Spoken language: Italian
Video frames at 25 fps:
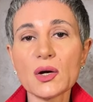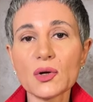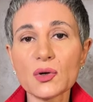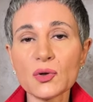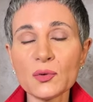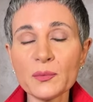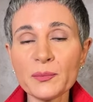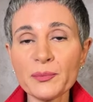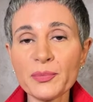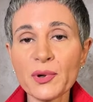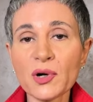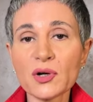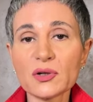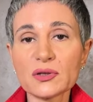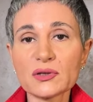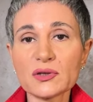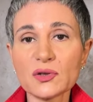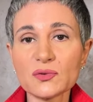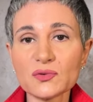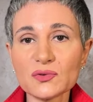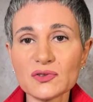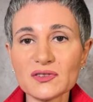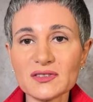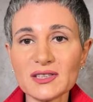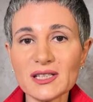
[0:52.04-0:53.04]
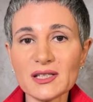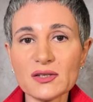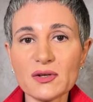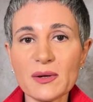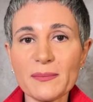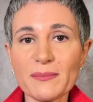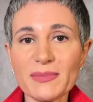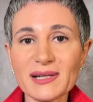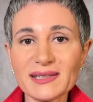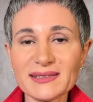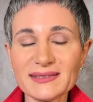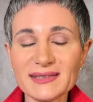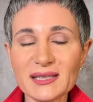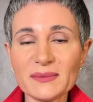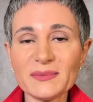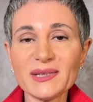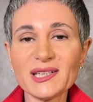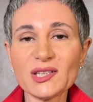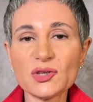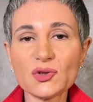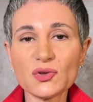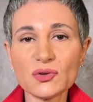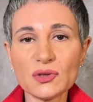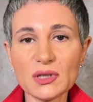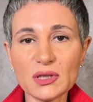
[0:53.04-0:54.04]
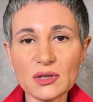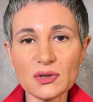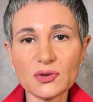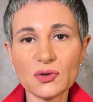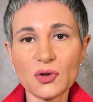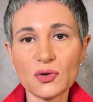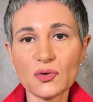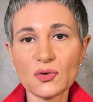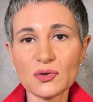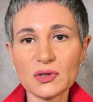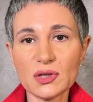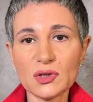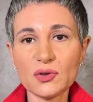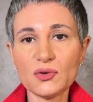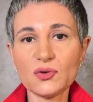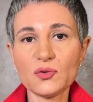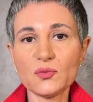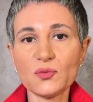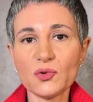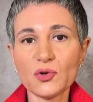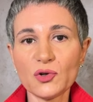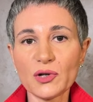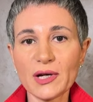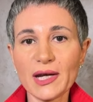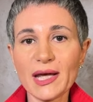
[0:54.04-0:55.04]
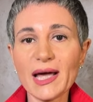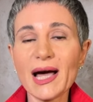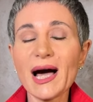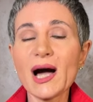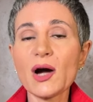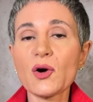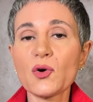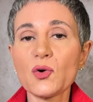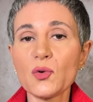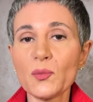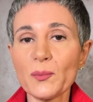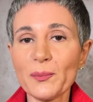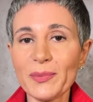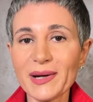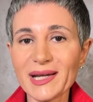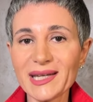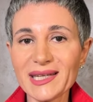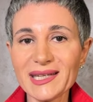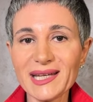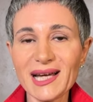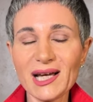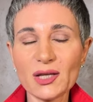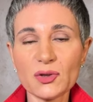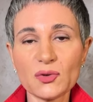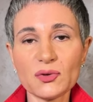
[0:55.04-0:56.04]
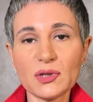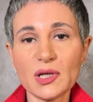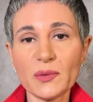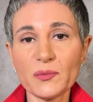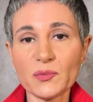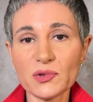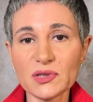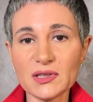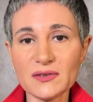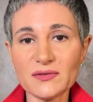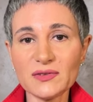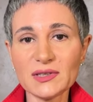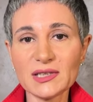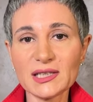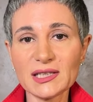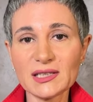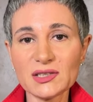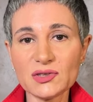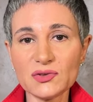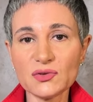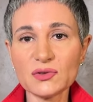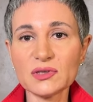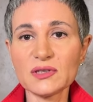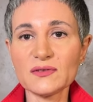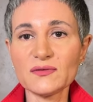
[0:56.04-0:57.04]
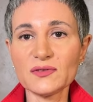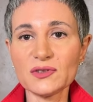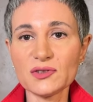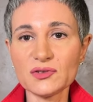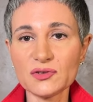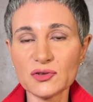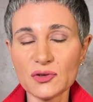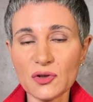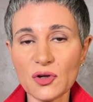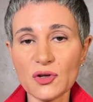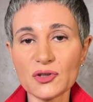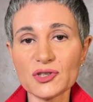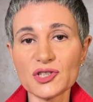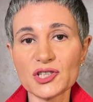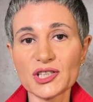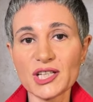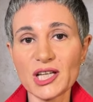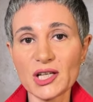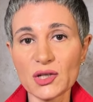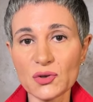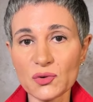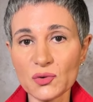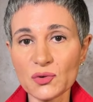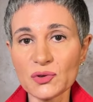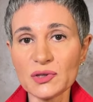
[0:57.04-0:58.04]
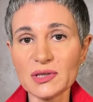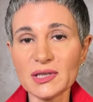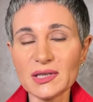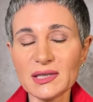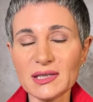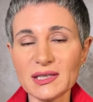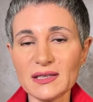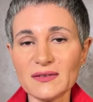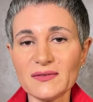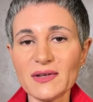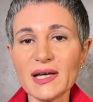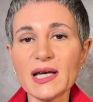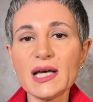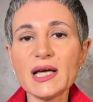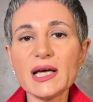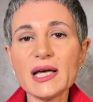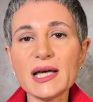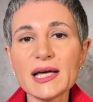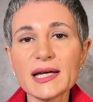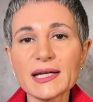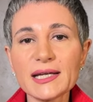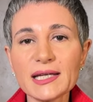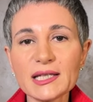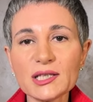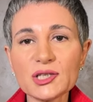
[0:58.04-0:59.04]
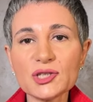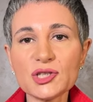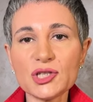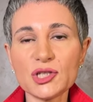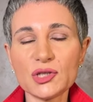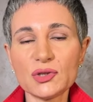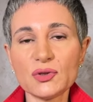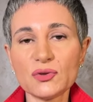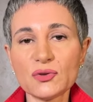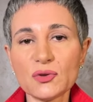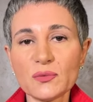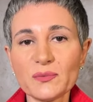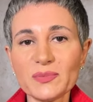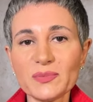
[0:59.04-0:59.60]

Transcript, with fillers: comporta un serio abbassamento del tono dell'umore, accompagnato da modificazioni fisiologiche e cognitive che incidono